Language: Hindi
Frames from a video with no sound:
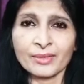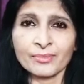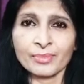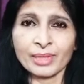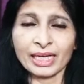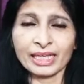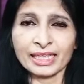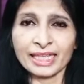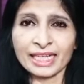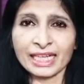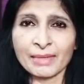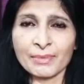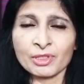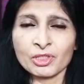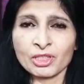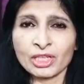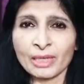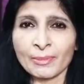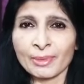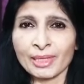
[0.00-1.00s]
पहनने के भी
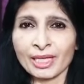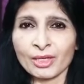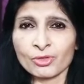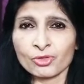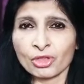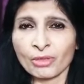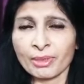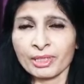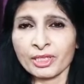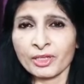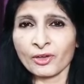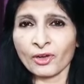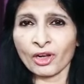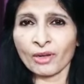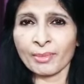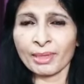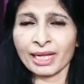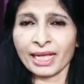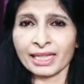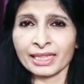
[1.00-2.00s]
जो कपड़े हैं उसको भी
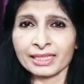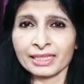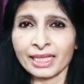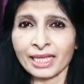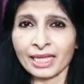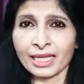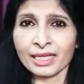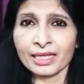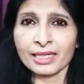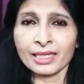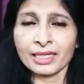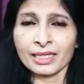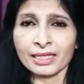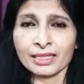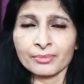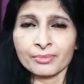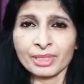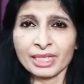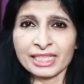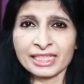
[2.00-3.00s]
डिटॉल में डाल दिया है
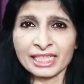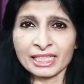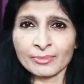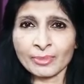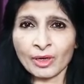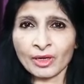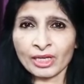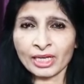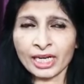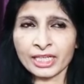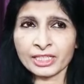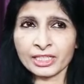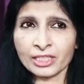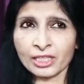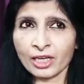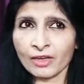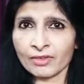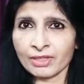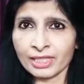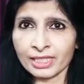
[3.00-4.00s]
ब्लीचिंग पाउडर का
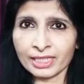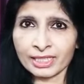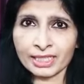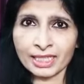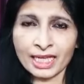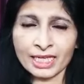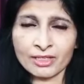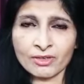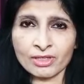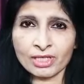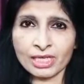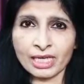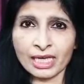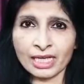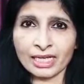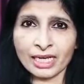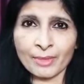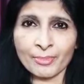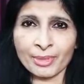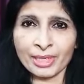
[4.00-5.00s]
छिड़काव नहीं किया है क्योंकि
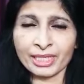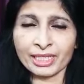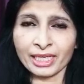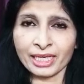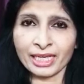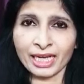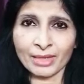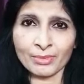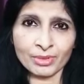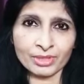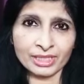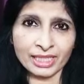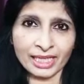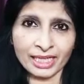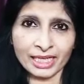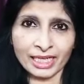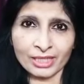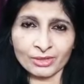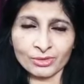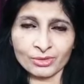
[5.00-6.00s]
घर का पेंट ख़राब हो
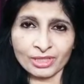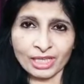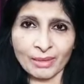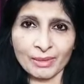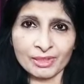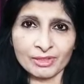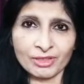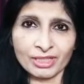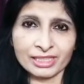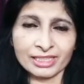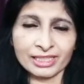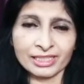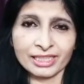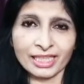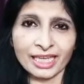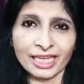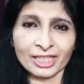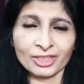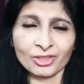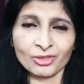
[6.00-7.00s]
जाएगा तो उसका भी थोड़ा
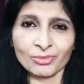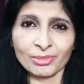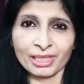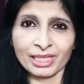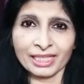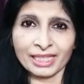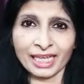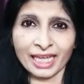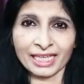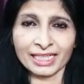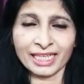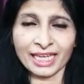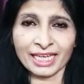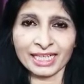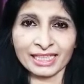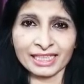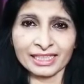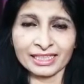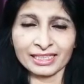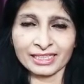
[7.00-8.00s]
चिंता है तो मैंने क्या किया
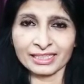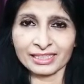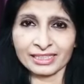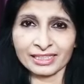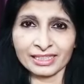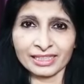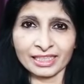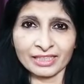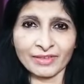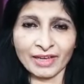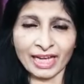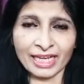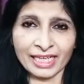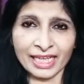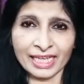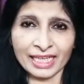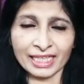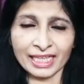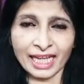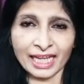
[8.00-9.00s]
कि दीवार
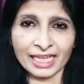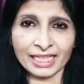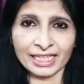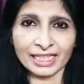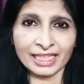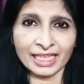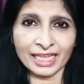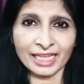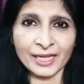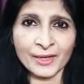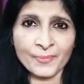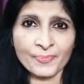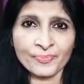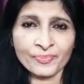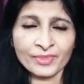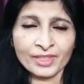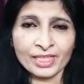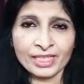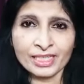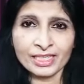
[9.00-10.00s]
के किनारे किनारे
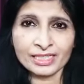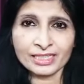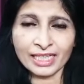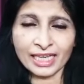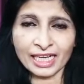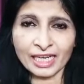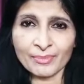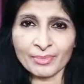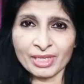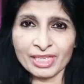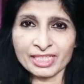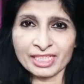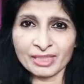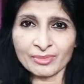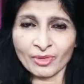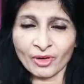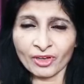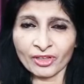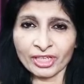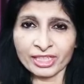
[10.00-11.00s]
सारा
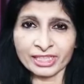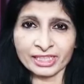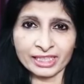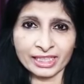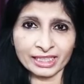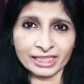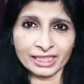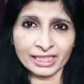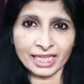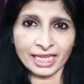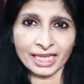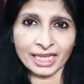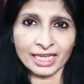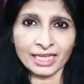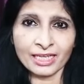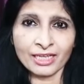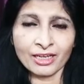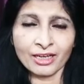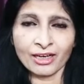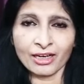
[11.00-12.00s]
ब्लीचिंग पाउडर छिड़क दिया है
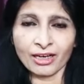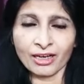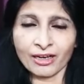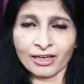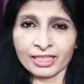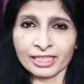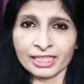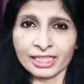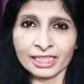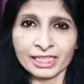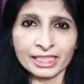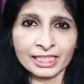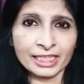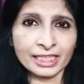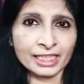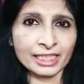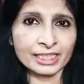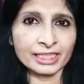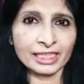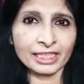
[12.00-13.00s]
और
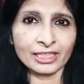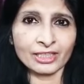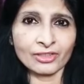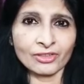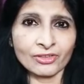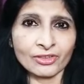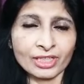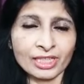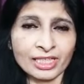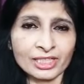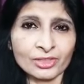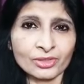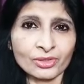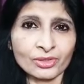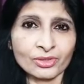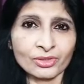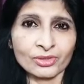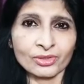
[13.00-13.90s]
खिड़की जंगलों के जो